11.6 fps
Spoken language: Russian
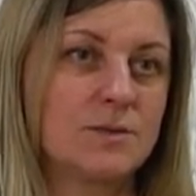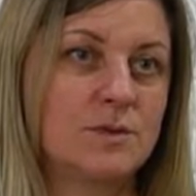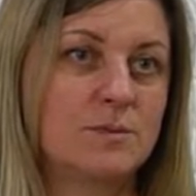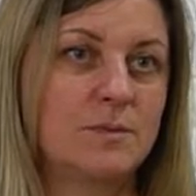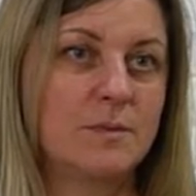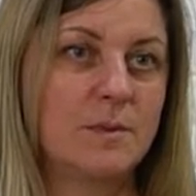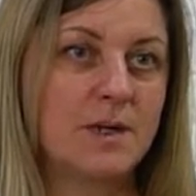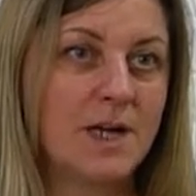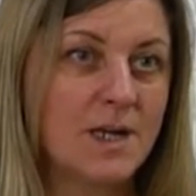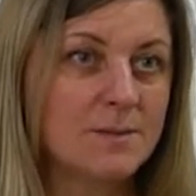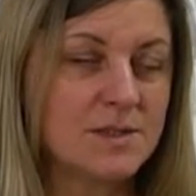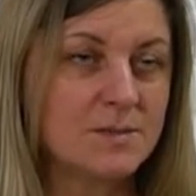То есть мы
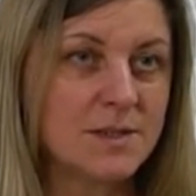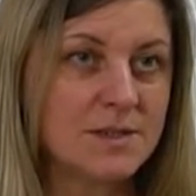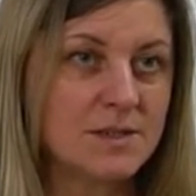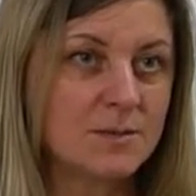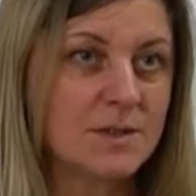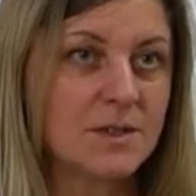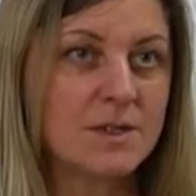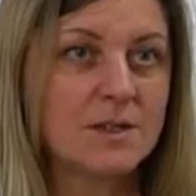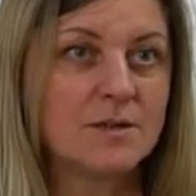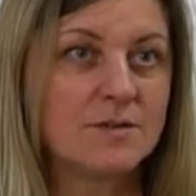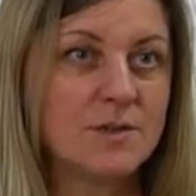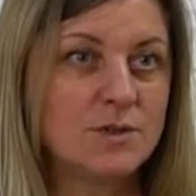помогаем снимать им
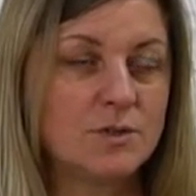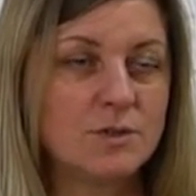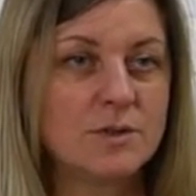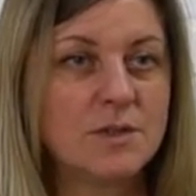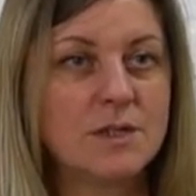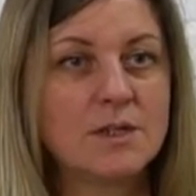видео